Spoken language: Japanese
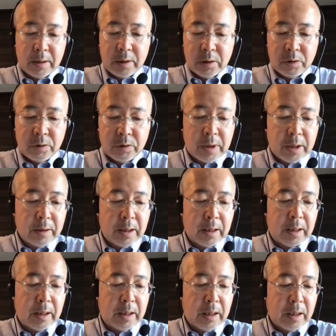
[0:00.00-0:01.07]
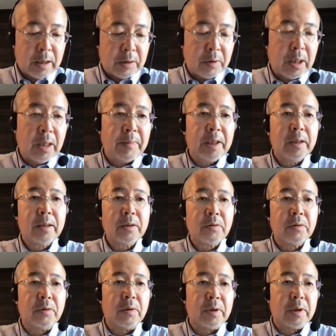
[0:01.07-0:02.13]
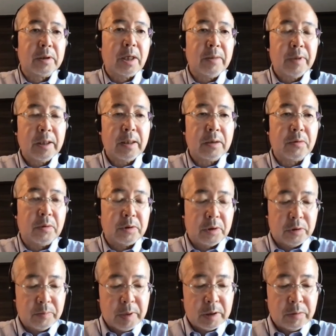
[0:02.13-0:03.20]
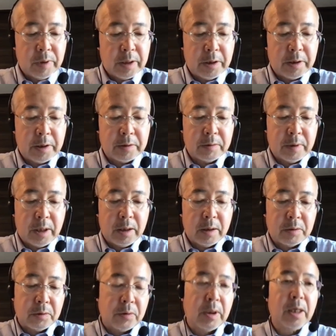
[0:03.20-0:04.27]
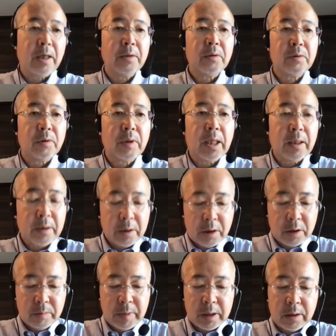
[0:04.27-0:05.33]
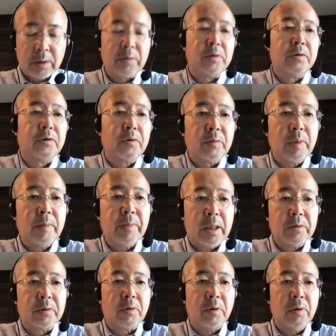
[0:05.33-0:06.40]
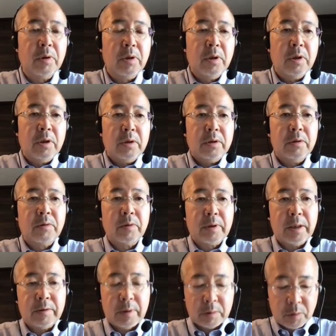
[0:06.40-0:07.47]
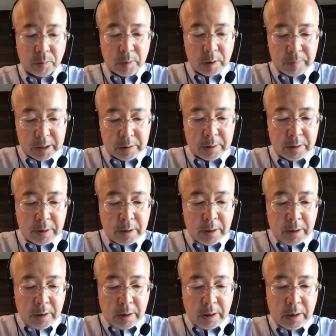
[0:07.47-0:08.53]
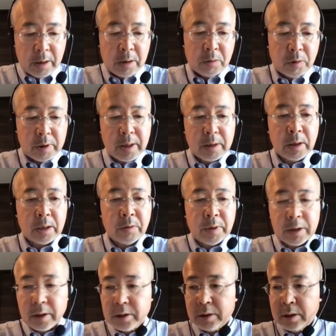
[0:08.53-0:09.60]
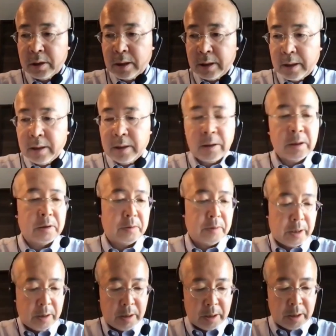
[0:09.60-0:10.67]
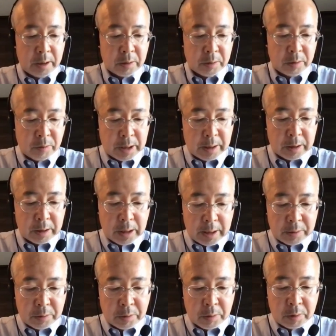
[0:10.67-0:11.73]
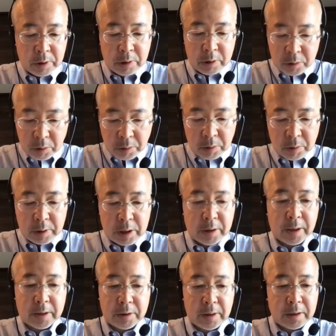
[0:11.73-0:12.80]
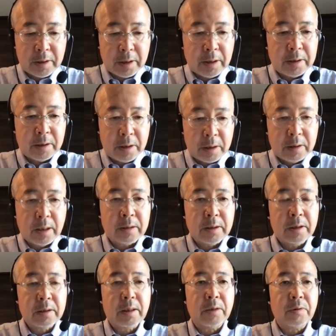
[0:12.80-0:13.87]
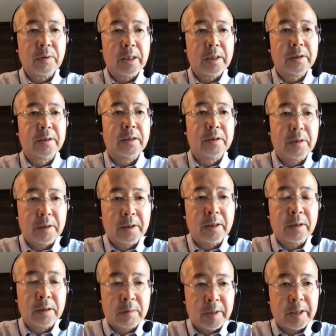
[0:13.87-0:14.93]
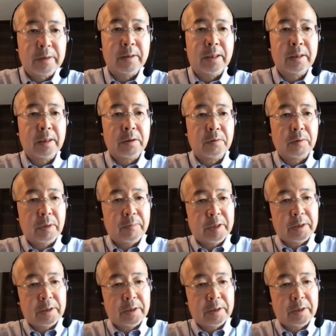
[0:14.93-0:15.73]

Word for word: 柔軟なアメリカとの対米外交を進める上でですね、このハードルを上げてしまったという側面もあるということは言えると思います。とりあえず私からですね、は以上にさせていただいて、一旦お返しさせていただきます。ありがとうございまし